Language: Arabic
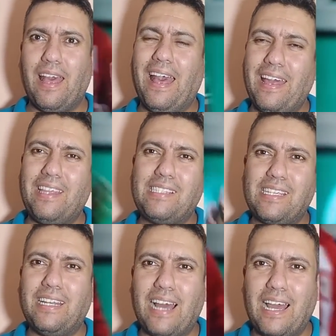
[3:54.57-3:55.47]
هذه
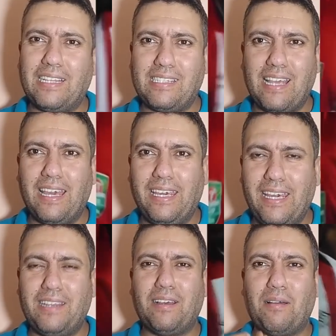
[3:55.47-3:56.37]
صناعة
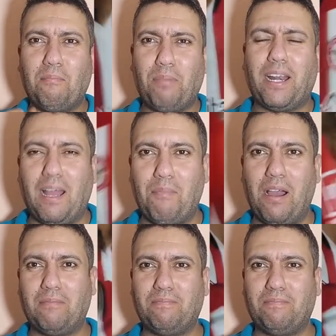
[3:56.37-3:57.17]
سعيد بالرحمة